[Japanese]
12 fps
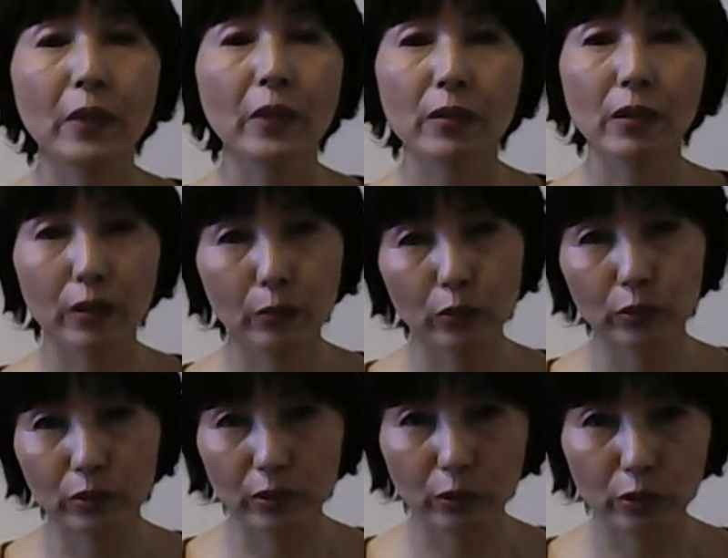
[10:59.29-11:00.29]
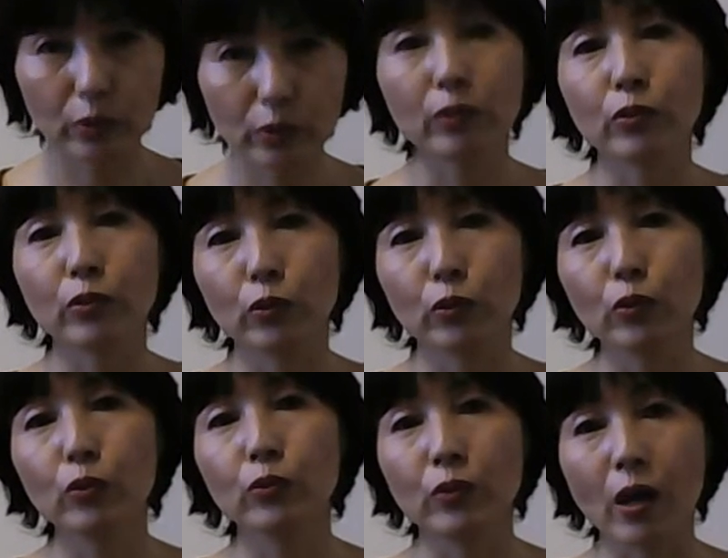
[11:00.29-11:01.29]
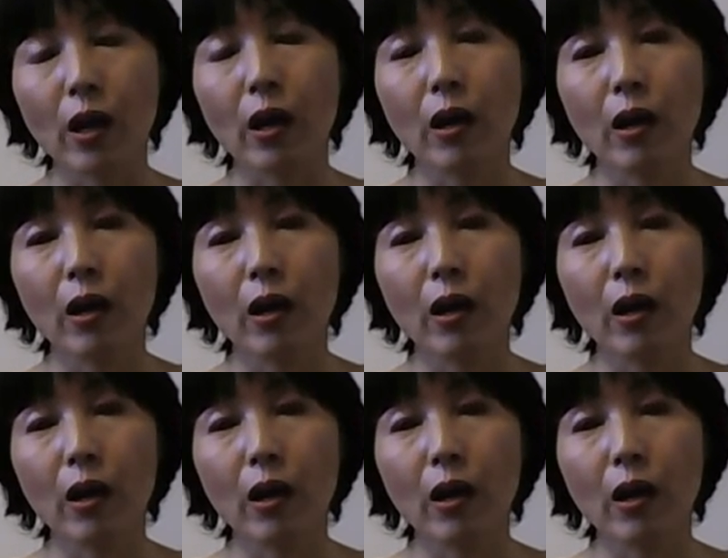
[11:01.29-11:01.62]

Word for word: 先もおそらくその恐怖が